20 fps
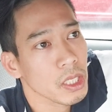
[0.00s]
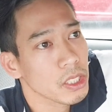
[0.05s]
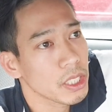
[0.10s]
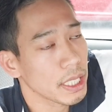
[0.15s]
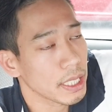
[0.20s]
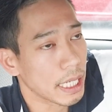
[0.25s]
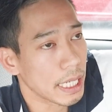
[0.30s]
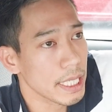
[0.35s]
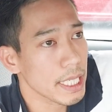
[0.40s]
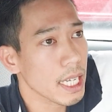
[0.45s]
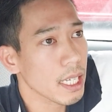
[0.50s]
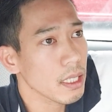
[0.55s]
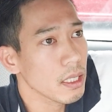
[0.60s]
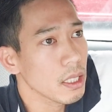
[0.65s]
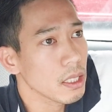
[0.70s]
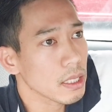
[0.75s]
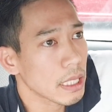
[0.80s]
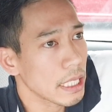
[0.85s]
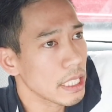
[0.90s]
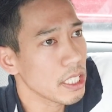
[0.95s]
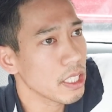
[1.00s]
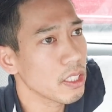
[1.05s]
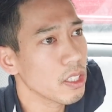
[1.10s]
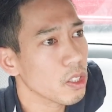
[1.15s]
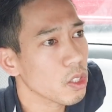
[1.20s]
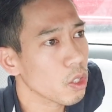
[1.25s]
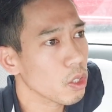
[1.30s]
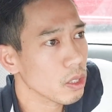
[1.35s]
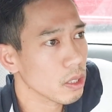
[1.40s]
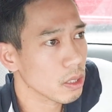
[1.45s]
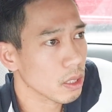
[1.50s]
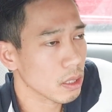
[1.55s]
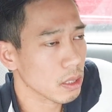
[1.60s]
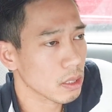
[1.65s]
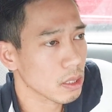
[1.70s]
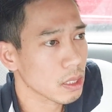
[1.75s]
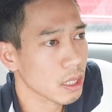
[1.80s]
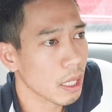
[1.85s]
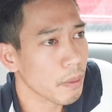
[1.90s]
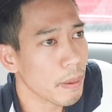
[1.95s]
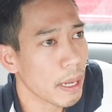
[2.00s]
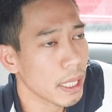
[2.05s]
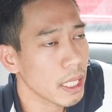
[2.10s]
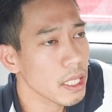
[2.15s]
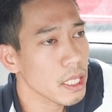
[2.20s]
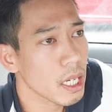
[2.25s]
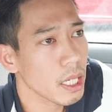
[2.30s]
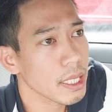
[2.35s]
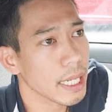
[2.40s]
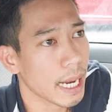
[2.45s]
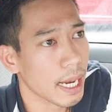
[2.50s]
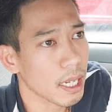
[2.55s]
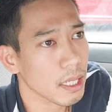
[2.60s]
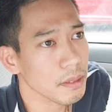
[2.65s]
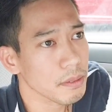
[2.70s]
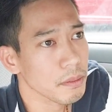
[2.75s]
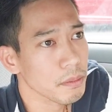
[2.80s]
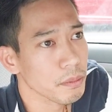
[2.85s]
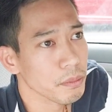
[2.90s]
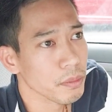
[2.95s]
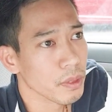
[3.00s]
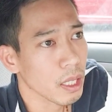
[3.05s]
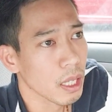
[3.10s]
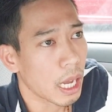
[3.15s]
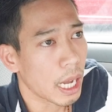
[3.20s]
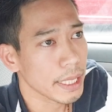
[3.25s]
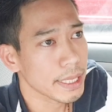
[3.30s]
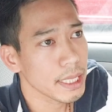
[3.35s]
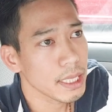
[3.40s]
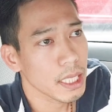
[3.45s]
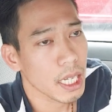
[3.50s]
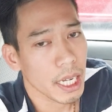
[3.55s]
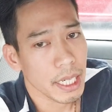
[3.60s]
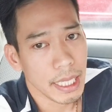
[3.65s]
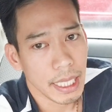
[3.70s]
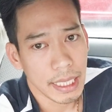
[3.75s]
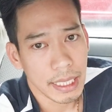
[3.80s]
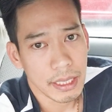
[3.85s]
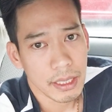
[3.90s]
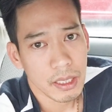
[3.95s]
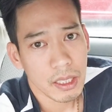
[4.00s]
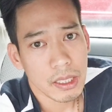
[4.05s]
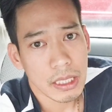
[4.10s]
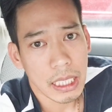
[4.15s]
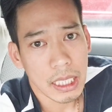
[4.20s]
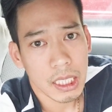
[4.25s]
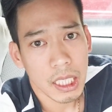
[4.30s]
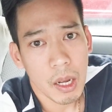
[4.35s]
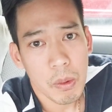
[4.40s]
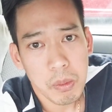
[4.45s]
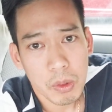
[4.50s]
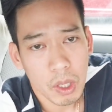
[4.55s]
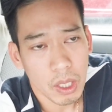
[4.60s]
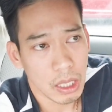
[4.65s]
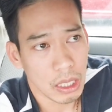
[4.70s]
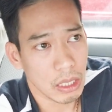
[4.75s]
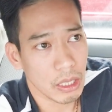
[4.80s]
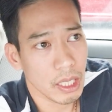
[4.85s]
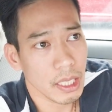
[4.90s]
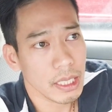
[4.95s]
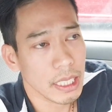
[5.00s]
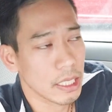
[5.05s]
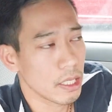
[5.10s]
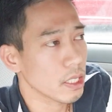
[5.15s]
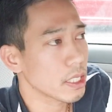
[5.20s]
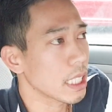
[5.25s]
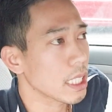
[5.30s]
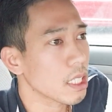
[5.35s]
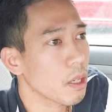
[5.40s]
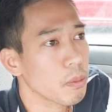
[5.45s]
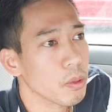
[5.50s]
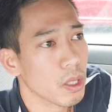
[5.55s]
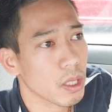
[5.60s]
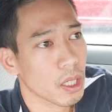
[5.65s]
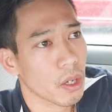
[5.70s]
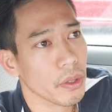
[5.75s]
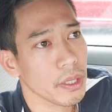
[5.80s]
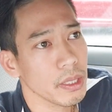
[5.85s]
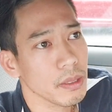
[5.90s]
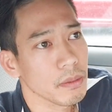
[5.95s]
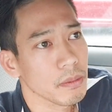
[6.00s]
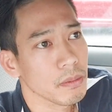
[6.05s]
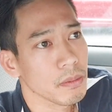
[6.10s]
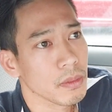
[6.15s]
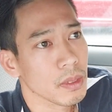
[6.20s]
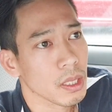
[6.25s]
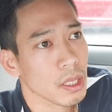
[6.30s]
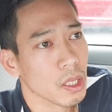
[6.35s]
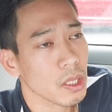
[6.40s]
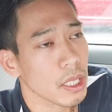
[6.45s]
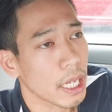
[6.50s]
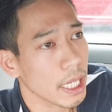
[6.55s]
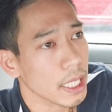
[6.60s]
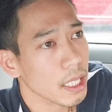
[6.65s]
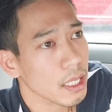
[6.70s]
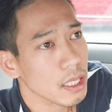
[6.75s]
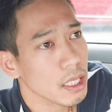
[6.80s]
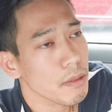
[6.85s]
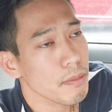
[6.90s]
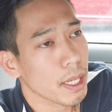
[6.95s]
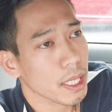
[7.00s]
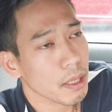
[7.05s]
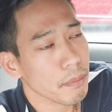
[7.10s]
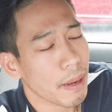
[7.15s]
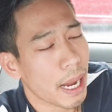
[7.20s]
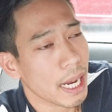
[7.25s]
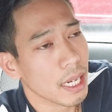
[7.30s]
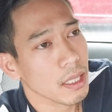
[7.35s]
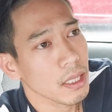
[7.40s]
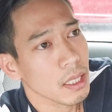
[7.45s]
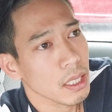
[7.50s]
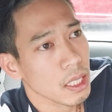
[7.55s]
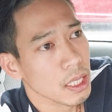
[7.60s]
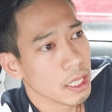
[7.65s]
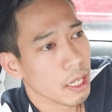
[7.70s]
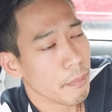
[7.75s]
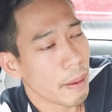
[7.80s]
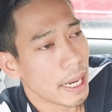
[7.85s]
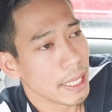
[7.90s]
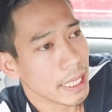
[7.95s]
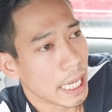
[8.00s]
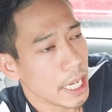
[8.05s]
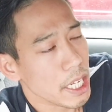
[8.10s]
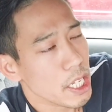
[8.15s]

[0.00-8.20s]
suy nghĩ nhé tại vì nó có, các bạn nó nhớ rằng á ở trên đời này nó sẽ không có lửa thì nó sẽ không có khói có thể khi mà các bạn các bạn